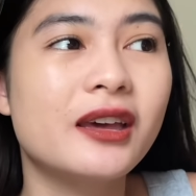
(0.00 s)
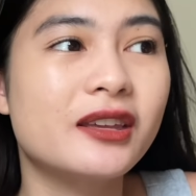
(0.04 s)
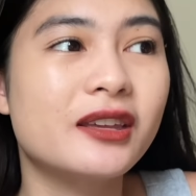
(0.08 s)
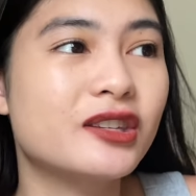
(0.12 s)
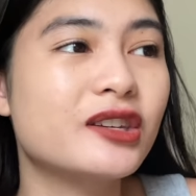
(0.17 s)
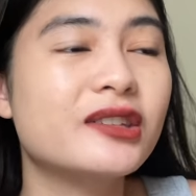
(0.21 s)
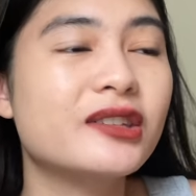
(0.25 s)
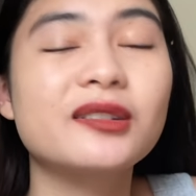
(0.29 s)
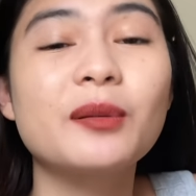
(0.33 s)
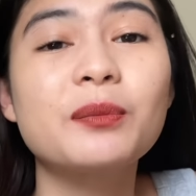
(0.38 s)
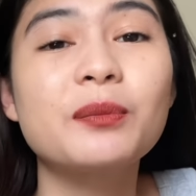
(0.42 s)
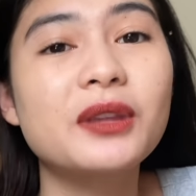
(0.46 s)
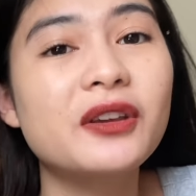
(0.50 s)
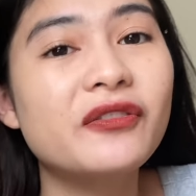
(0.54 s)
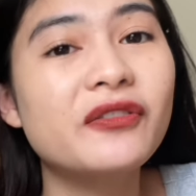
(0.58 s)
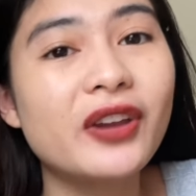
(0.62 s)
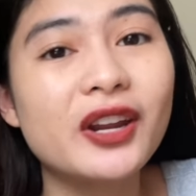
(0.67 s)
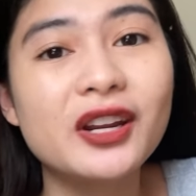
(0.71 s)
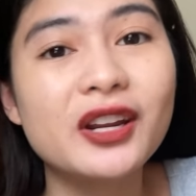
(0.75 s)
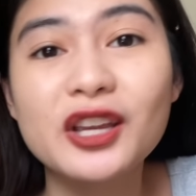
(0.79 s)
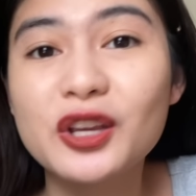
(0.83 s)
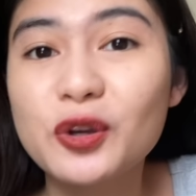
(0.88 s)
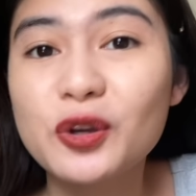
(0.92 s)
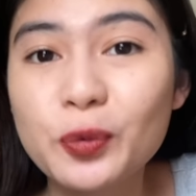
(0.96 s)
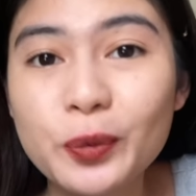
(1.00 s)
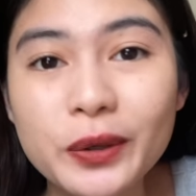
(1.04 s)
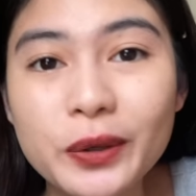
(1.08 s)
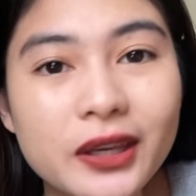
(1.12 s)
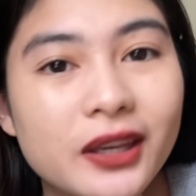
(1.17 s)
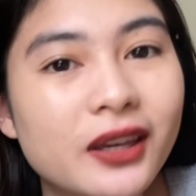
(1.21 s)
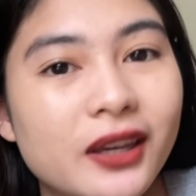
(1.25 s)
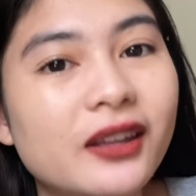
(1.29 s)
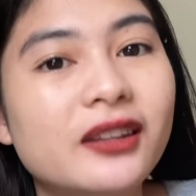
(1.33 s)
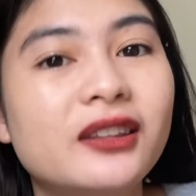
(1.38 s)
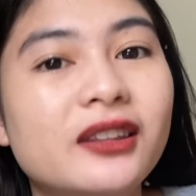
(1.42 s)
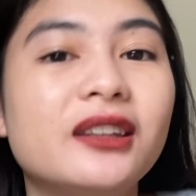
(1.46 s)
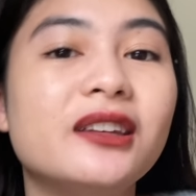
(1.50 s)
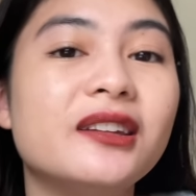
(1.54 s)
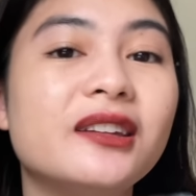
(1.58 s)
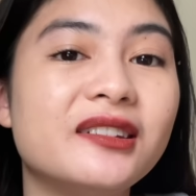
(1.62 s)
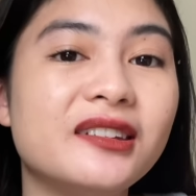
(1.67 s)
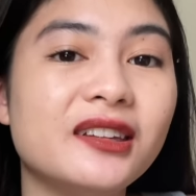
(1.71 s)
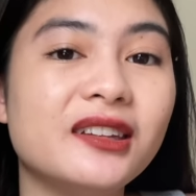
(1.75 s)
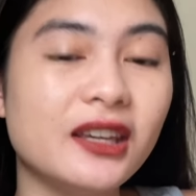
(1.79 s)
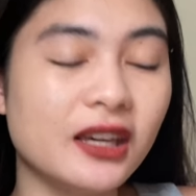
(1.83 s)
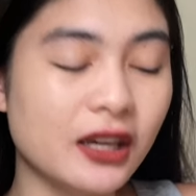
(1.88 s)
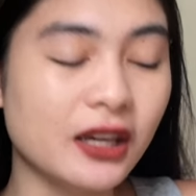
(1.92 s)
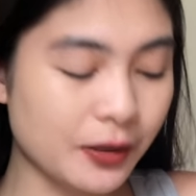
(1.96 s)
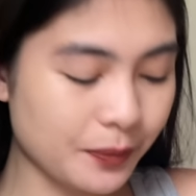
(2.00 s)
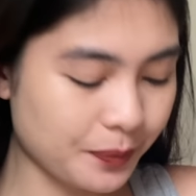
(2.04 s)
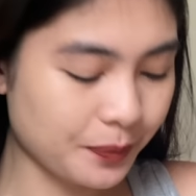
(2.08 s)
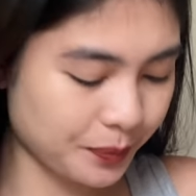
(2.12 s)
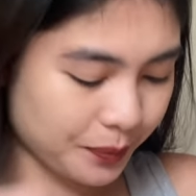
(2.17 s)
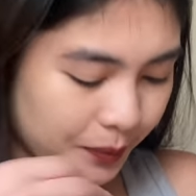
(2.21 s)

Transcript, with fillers: Just something very quick and easy.